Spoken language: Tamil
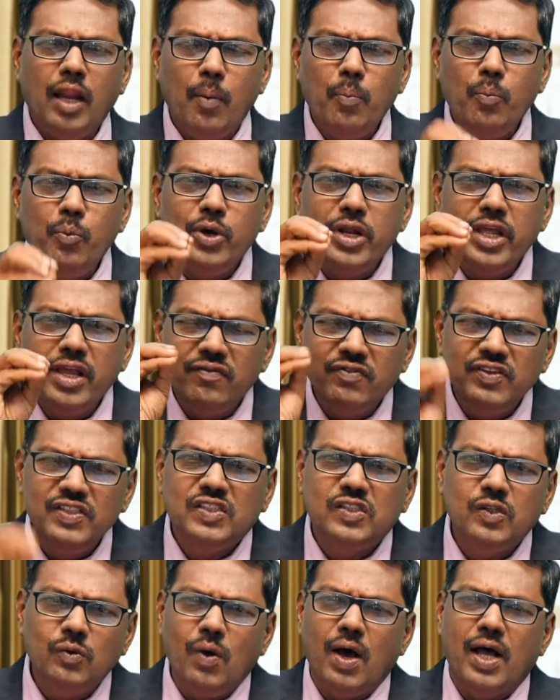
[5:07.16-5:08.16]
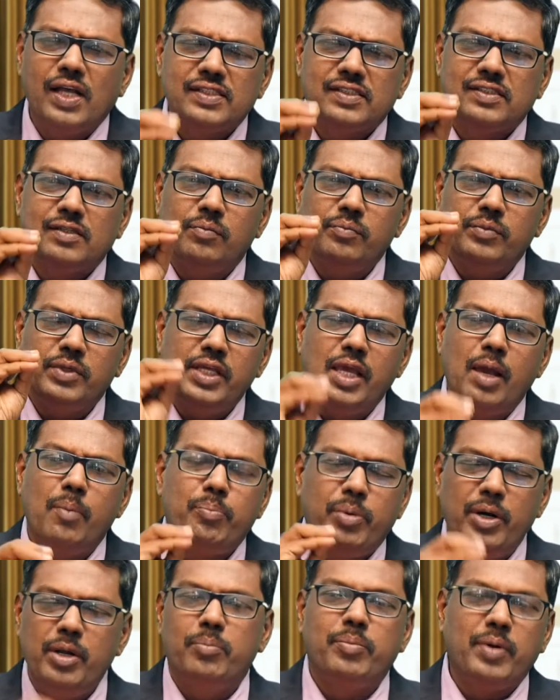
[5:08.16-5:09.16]
நம்முடைய விசுவாசம்
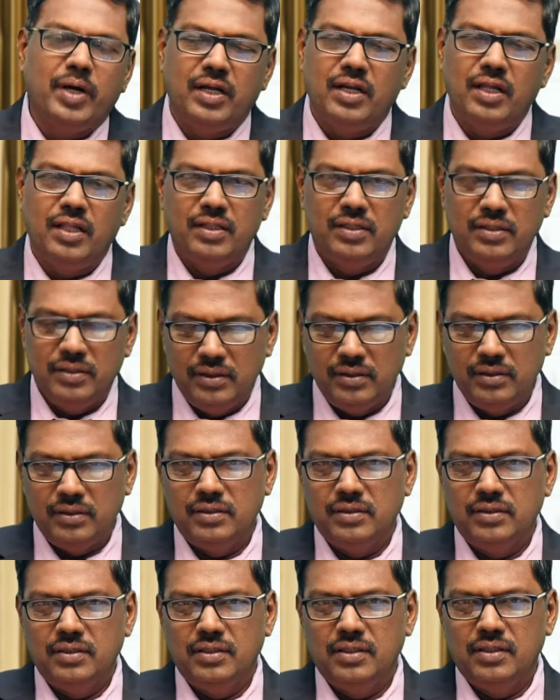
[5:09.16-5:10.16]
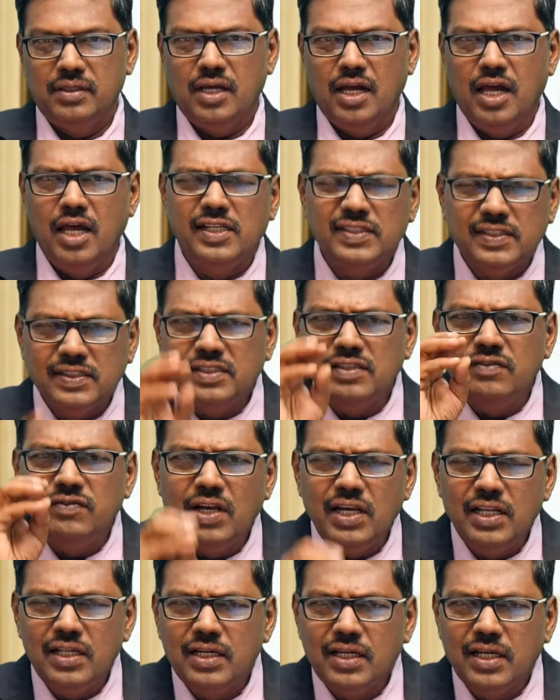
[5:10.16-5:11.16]
எப்படிப்பட்டது
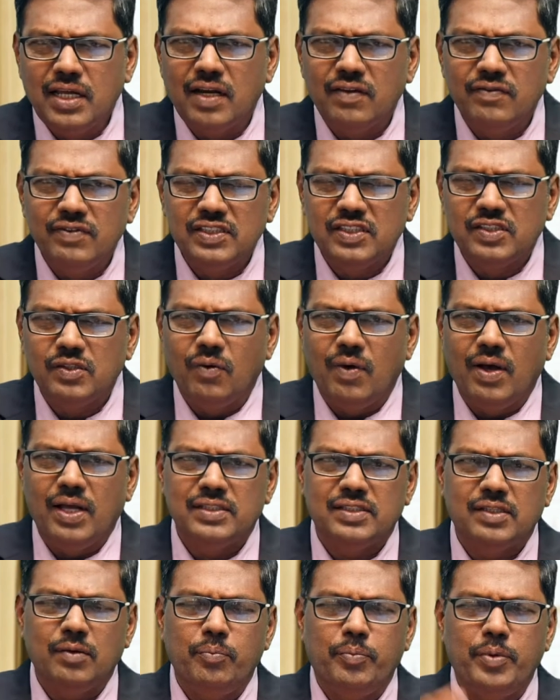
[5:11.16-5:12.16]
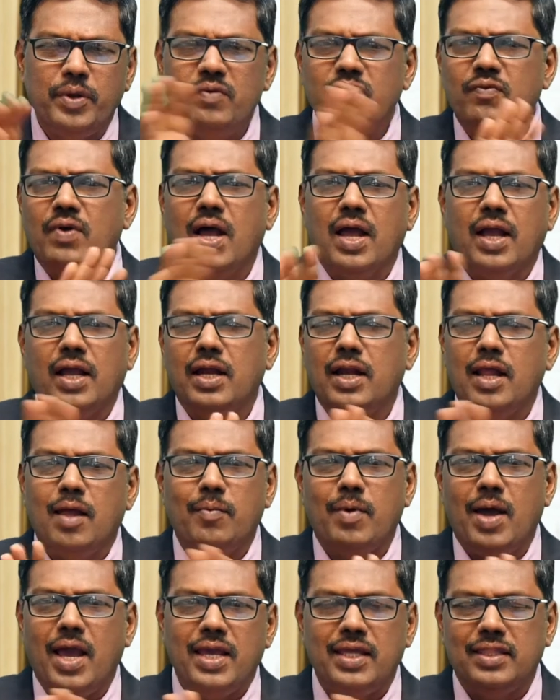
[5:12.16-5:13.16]
கிறிஸ்துவில் இருக்கிற விசுவாசம் பின்வாங்க
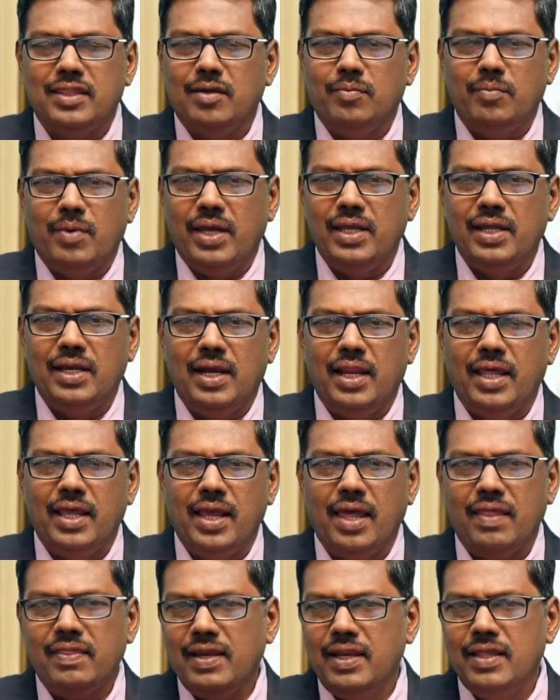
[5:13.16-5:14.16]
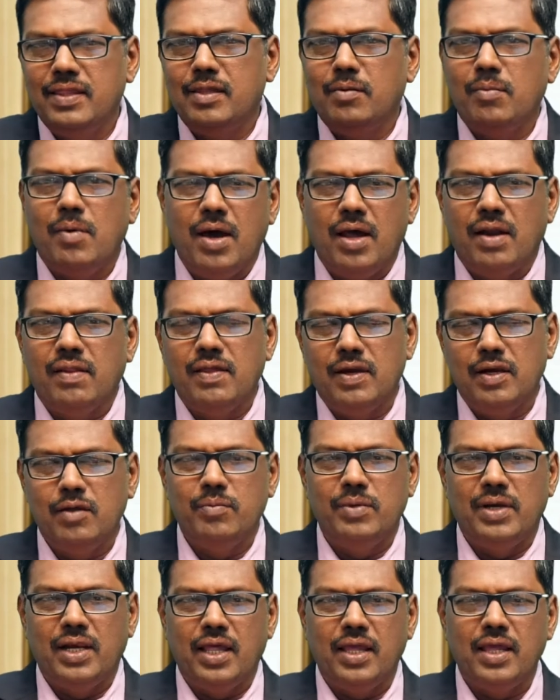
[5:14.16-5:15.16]
நாம் ஆயத்தமாக இல்லை அதில் எந்த
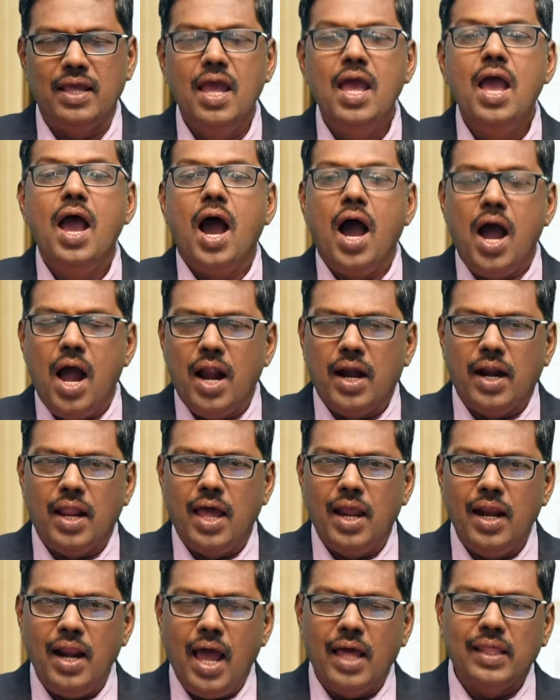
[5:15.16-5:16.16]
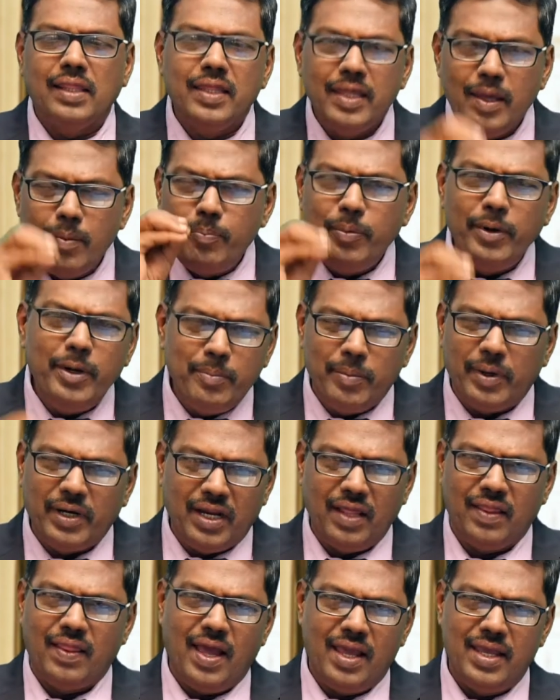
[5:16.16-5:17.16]
மாறுதலும் இல்லை ஆனால் அது
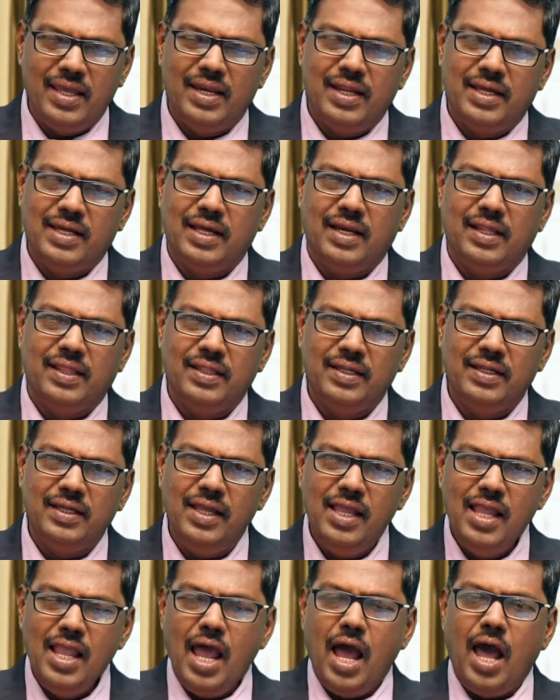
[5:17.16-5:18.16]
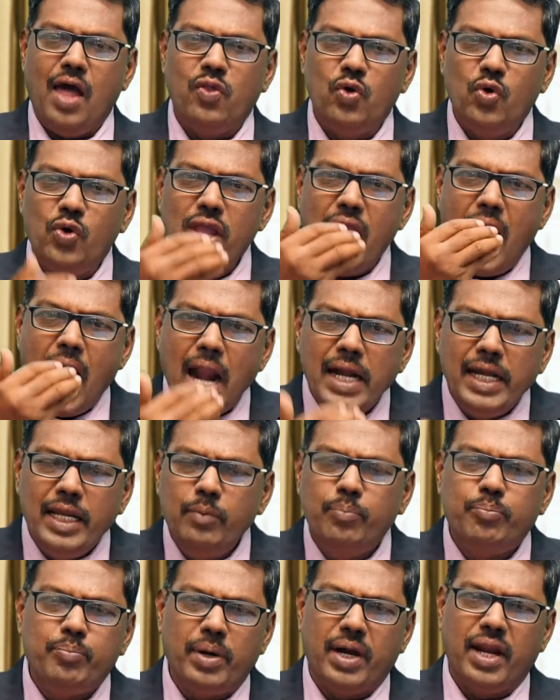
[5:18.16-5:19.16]
எப்படிப்பட்டதாக இருக்கிறது அதனுடைய
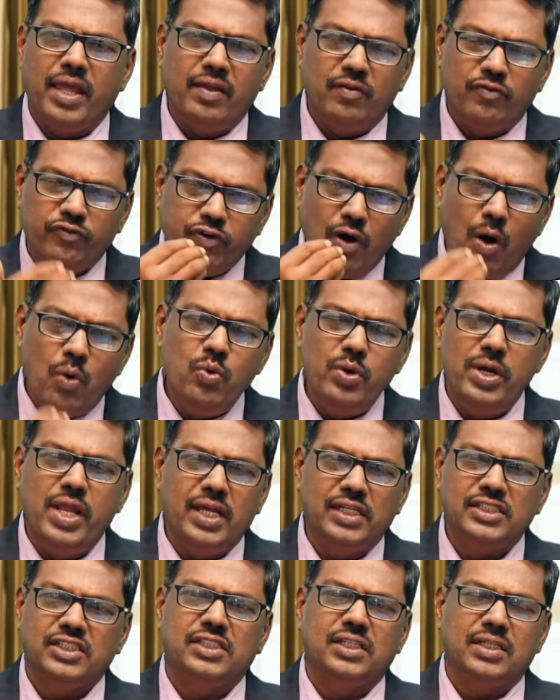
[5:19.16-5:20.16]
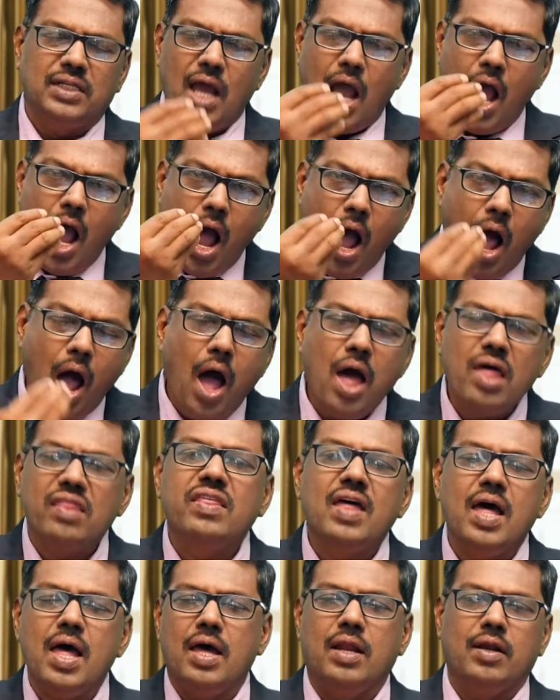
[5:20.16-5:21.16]
அடிப்படை ஃபவுண்டேஷன்
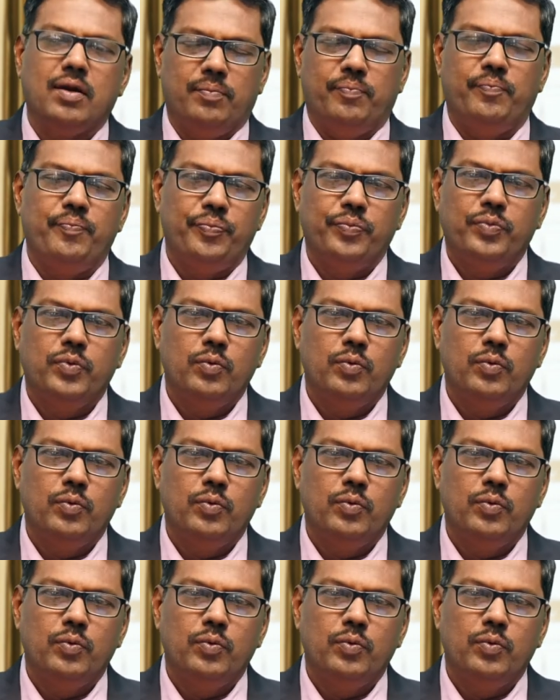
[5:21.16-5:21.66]
ஆதாரம்